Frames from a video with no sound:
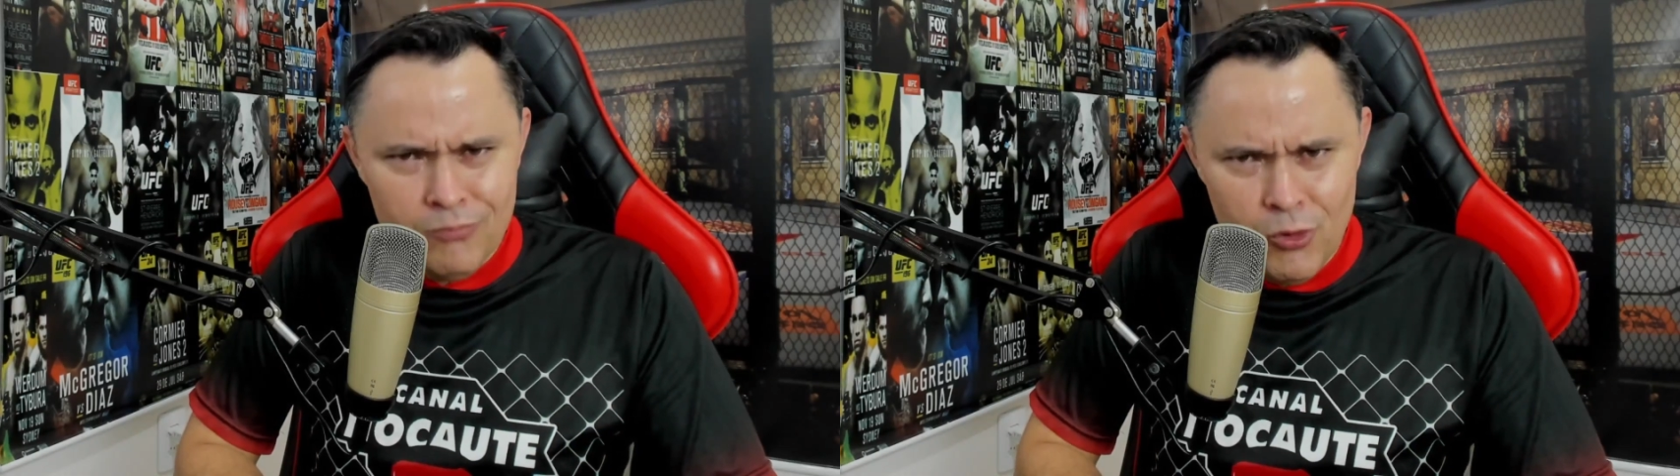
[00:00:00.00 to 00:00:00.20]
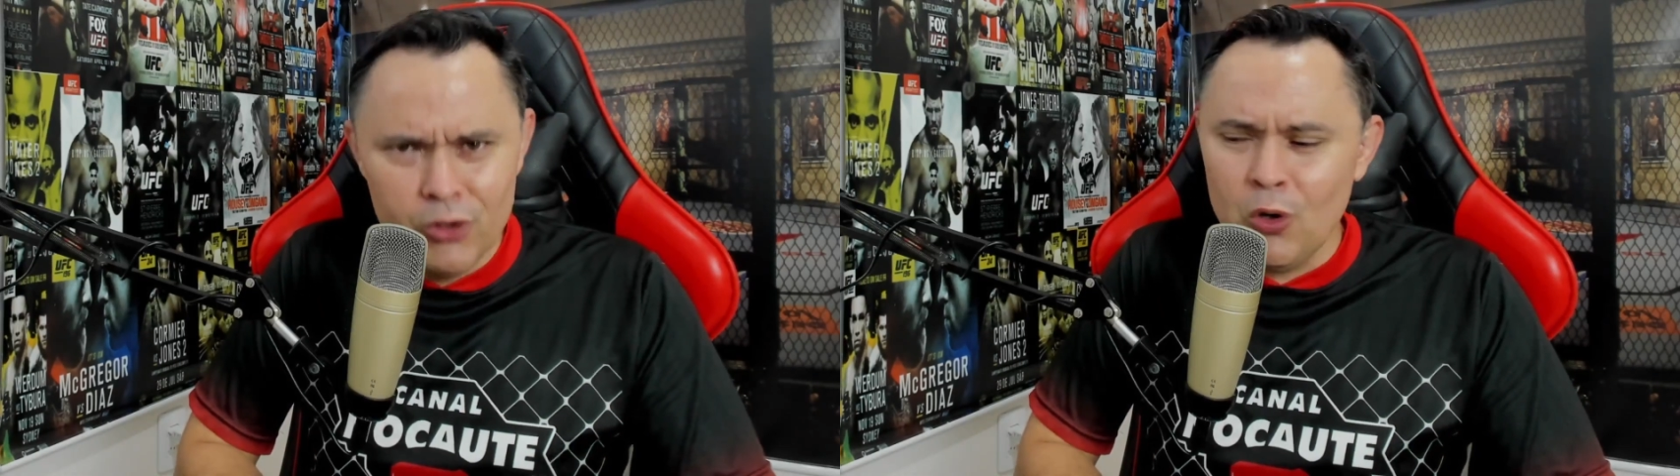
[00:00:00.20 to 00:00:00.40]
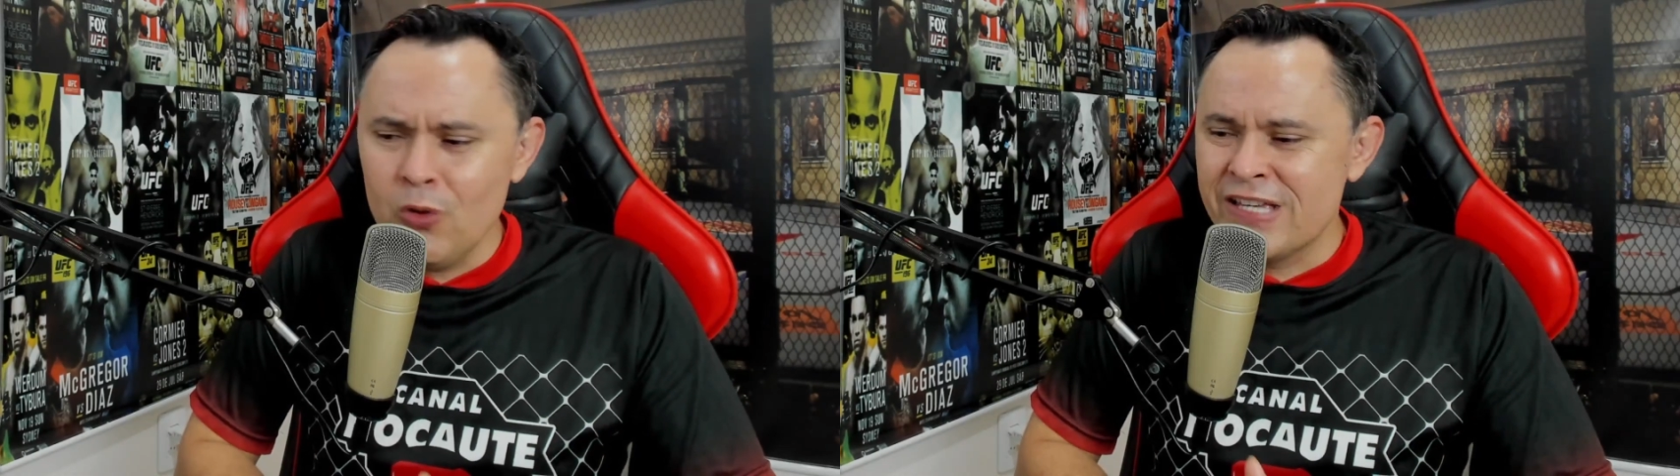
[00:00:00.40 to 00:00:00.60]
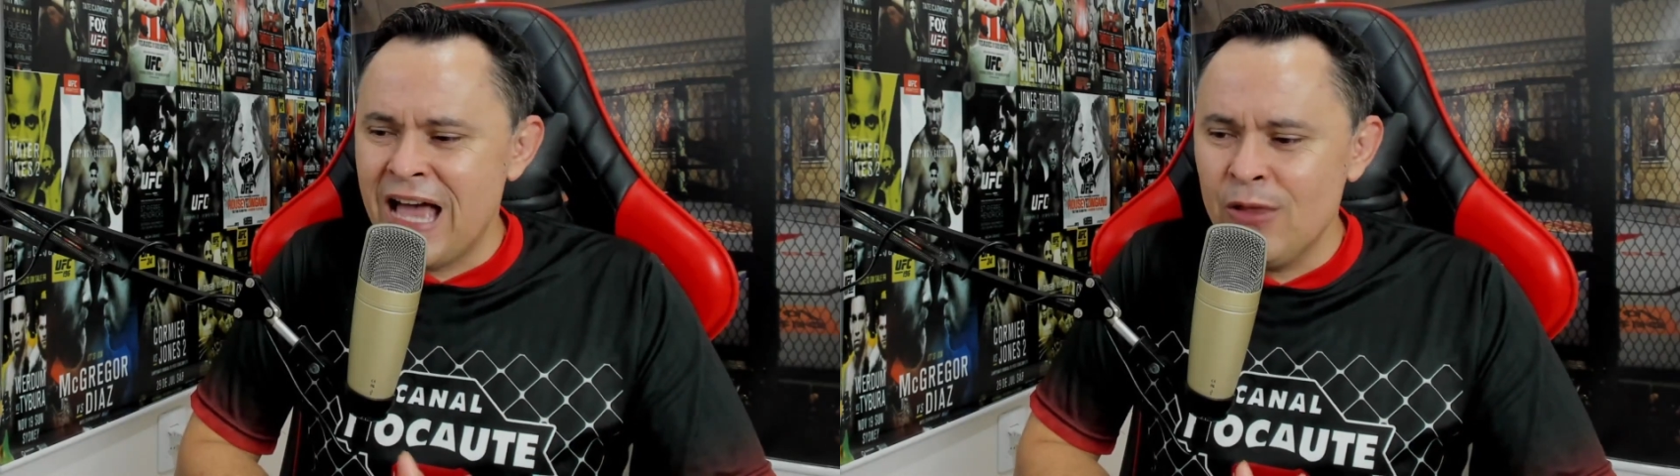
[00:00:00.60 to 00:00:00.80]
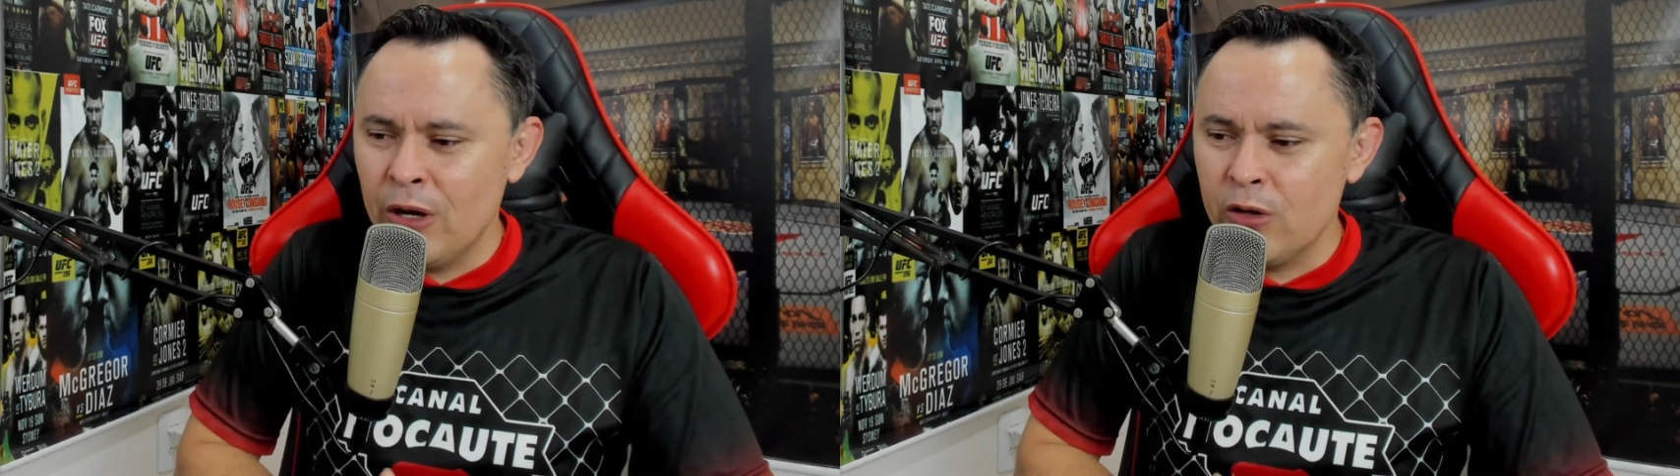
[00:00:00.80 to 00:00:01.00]
muito
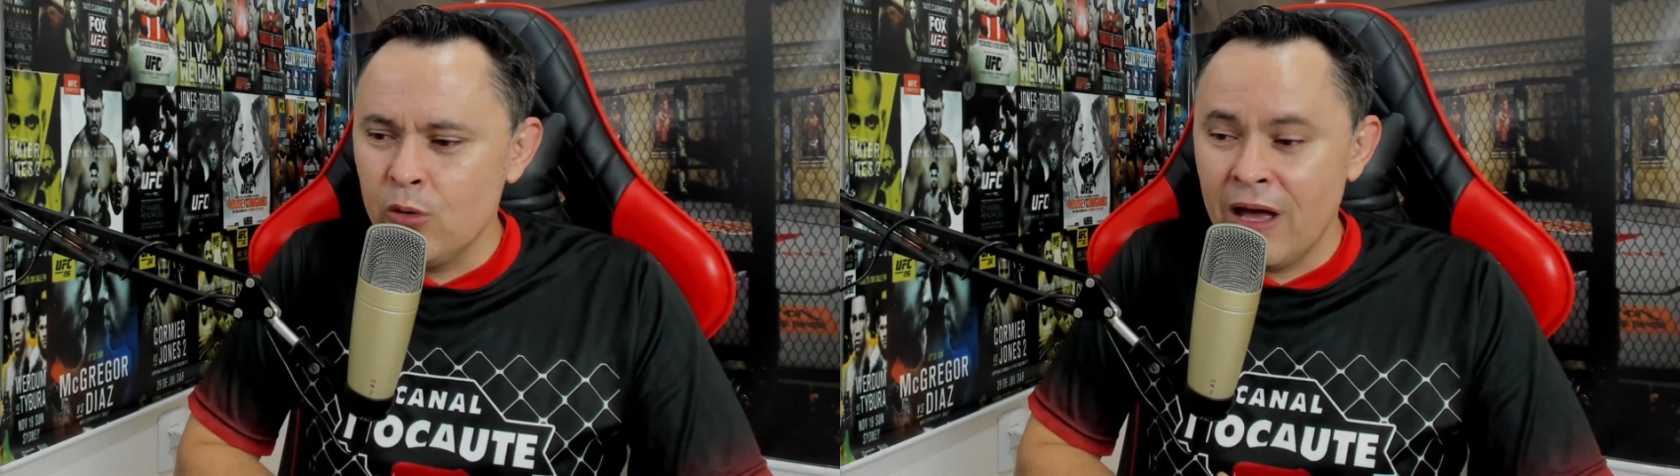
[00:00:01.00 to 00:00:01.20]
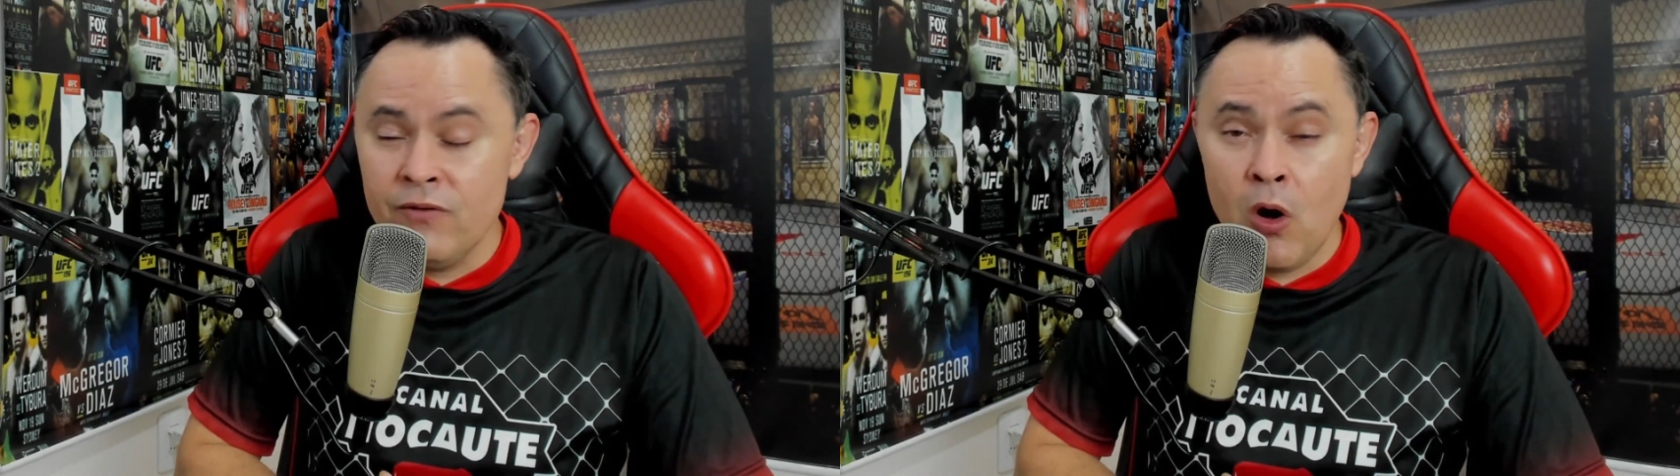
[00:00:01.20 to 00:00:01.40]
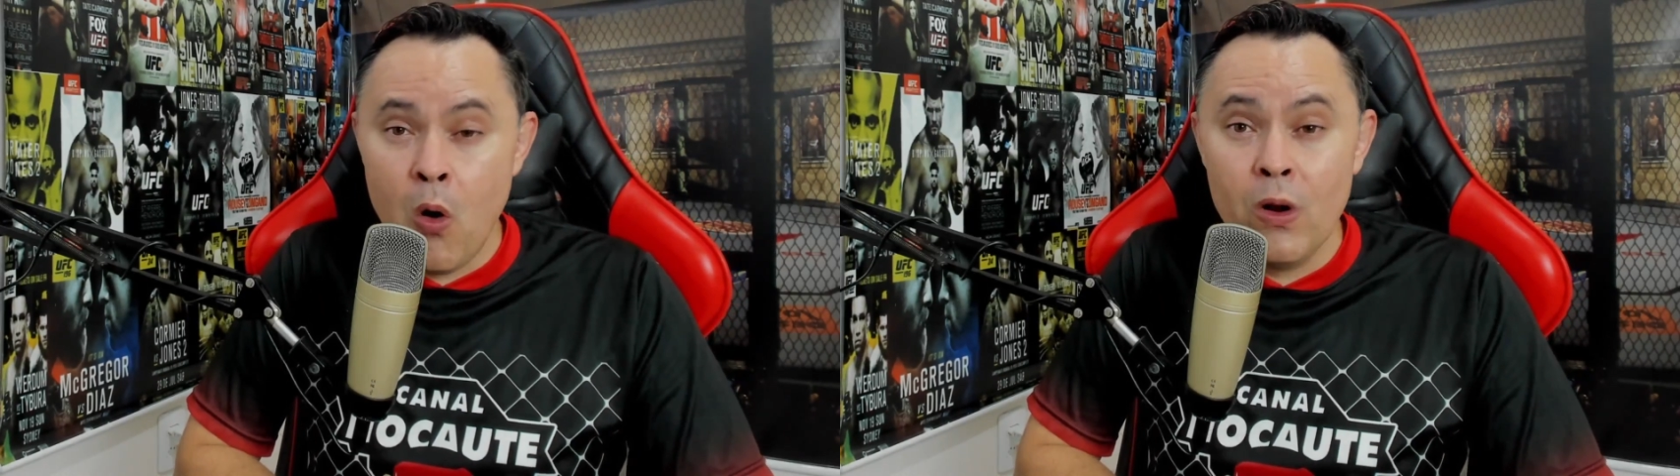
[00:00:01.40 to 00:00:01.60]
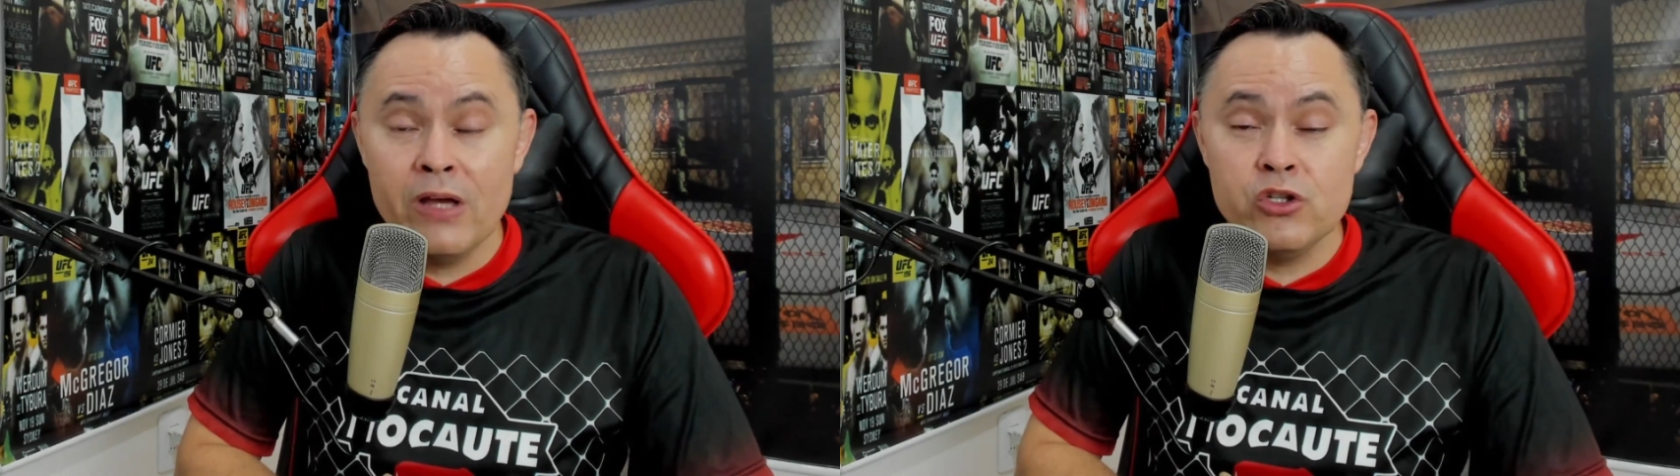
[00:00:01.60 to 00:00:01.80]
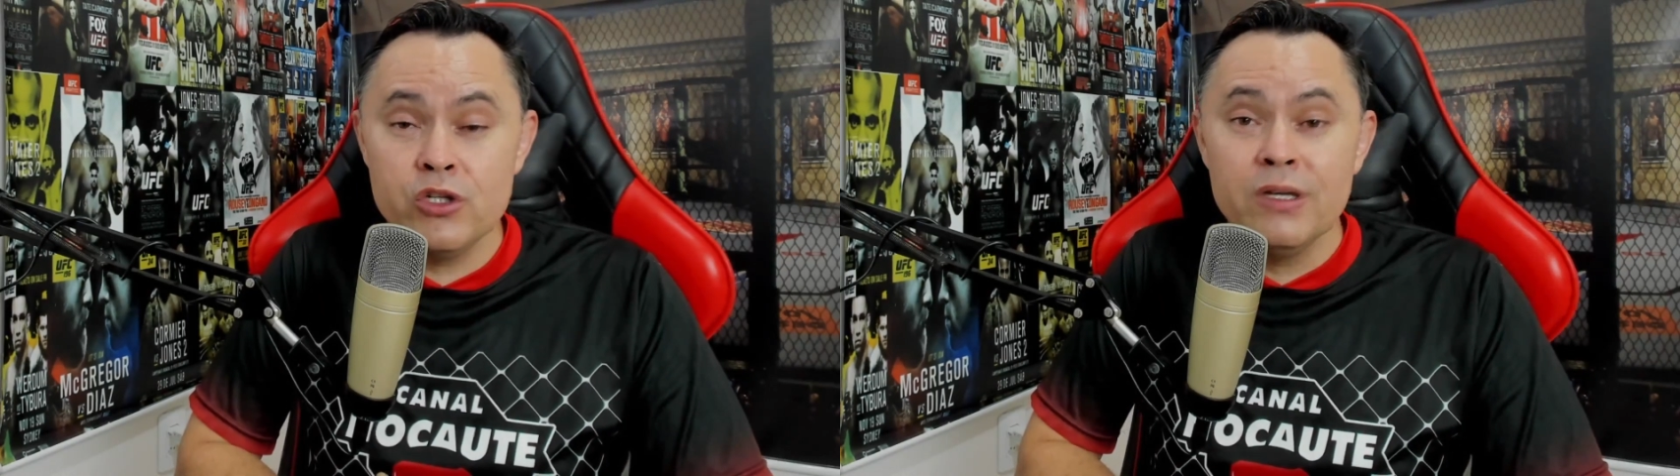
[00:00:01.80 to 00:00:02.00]
ousado aqui o Kevin Holland.